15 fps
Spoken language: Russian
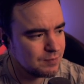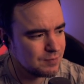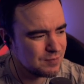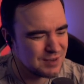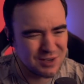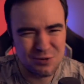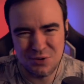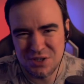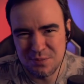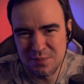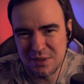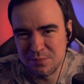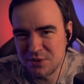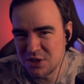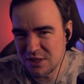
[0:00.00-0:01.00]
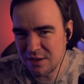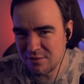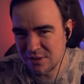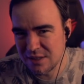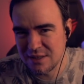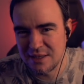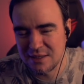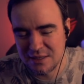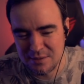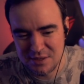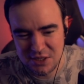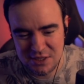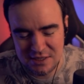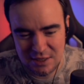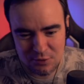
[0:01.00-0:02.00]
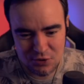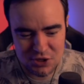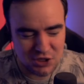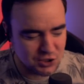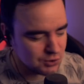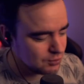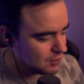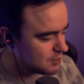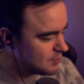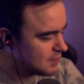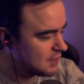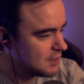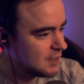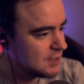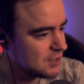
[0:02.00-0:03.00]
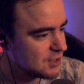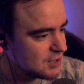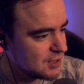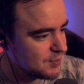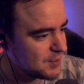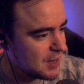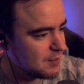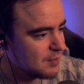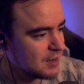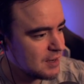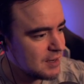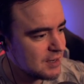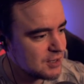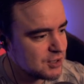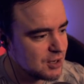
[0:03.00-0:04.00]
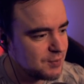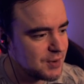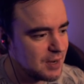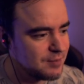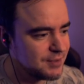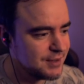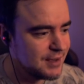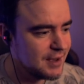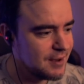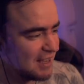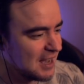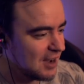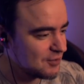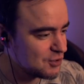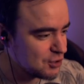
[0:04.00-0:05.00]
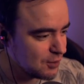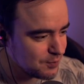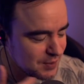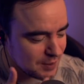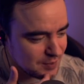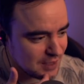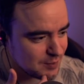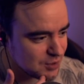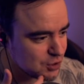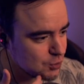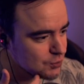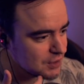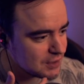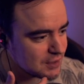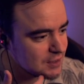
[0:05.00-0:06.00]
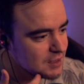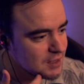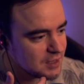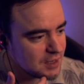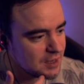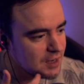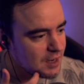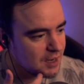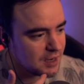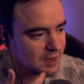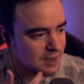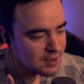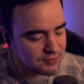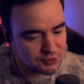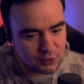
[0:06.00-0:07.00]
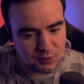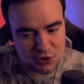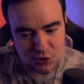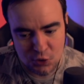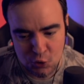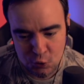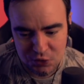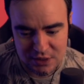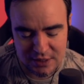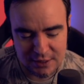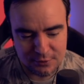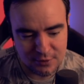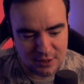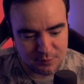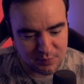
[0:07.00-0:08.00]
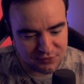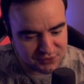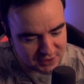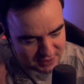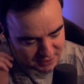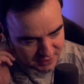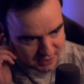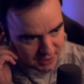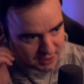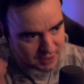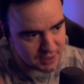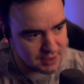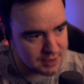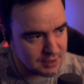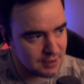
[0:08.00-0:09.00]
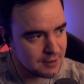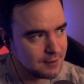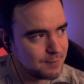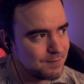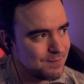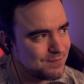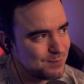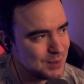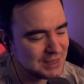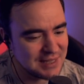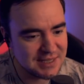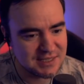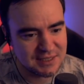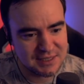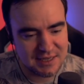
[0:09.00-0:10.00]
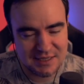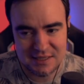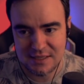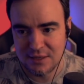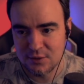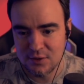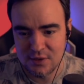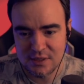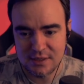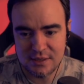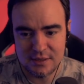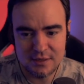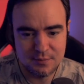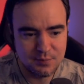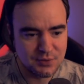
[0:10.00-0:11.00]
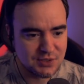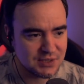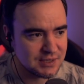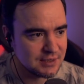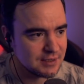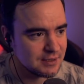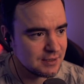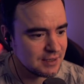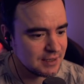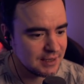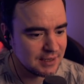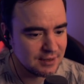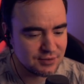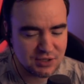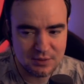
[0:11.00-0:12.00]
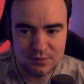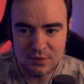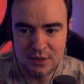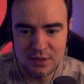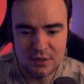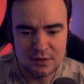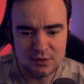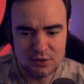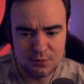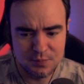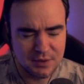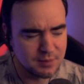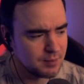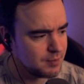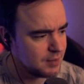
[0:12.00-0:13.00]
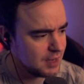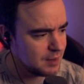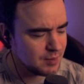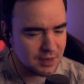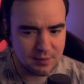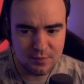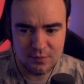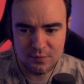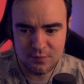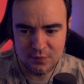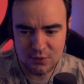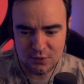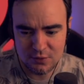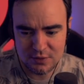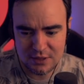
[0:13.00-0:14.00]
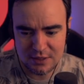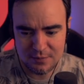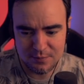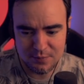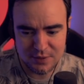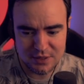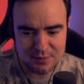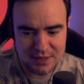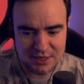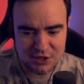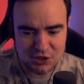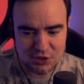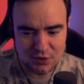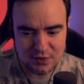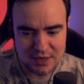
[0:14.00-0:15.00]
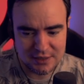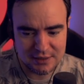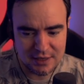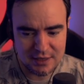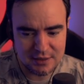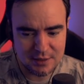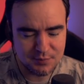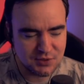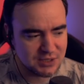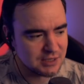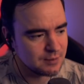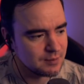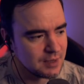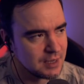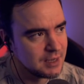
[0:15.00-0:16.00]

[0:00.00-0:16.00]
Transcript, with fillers: короче, блин, почитай в интернете, там сейчас такой щит-шторм, что прям, что прям да. А в чем проблема шуток? А в том, что шутка, которая повторена 15 раз, становится просто надоевшим тупым мемом. Ну, ты понимаешь, что когда, допустим,